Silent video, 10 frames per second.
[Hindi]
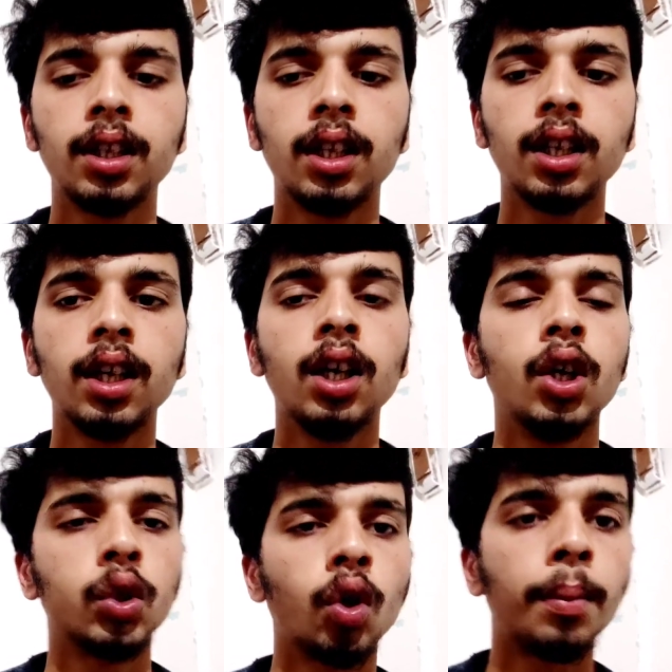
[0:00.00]
दिन के
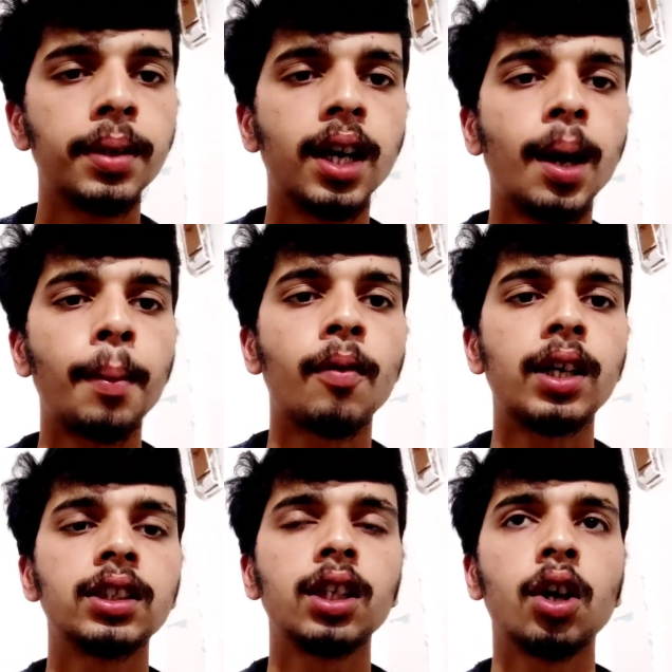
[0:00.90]
तो अभी आया मैं
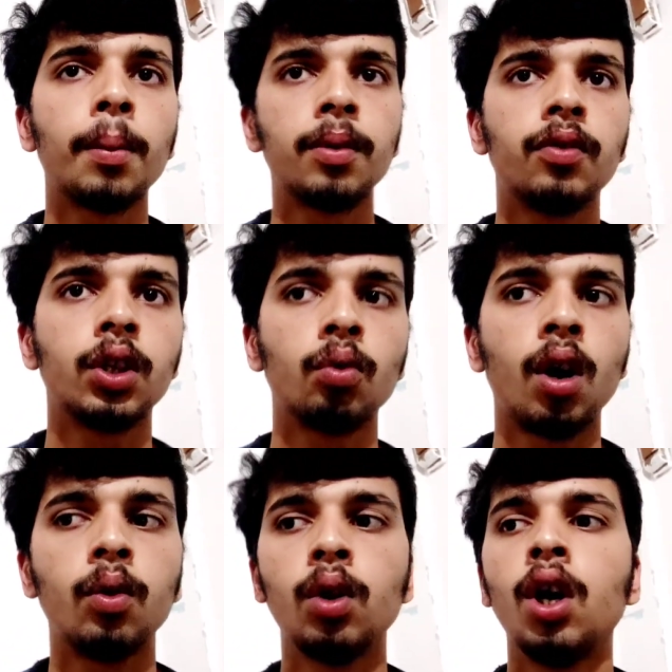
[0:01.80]
वहाँ से और अभी फ्री हुआ
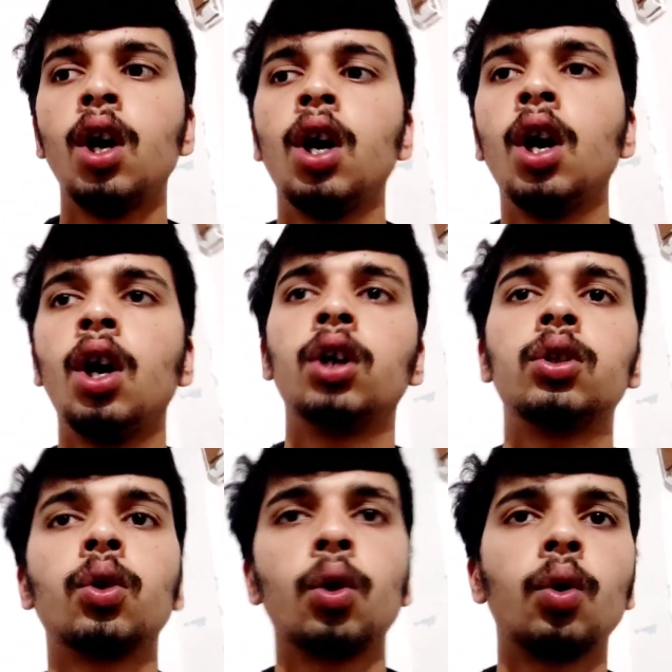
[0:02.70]

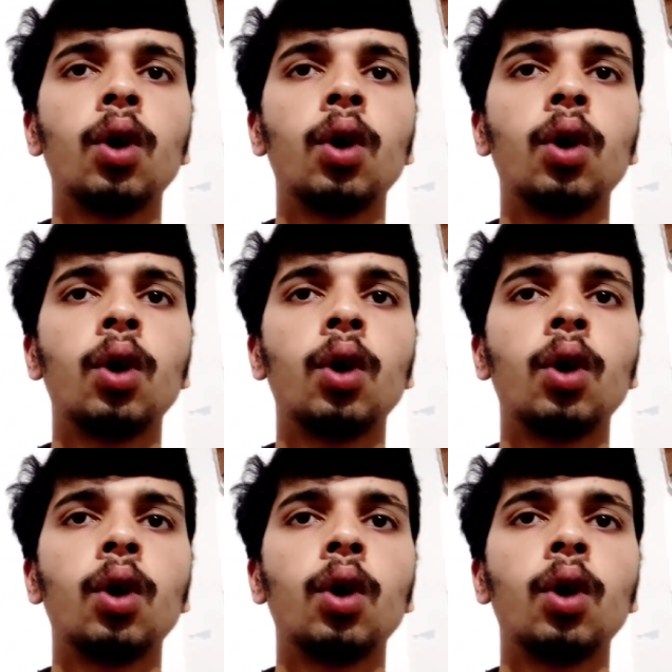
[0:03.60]
हूँ तो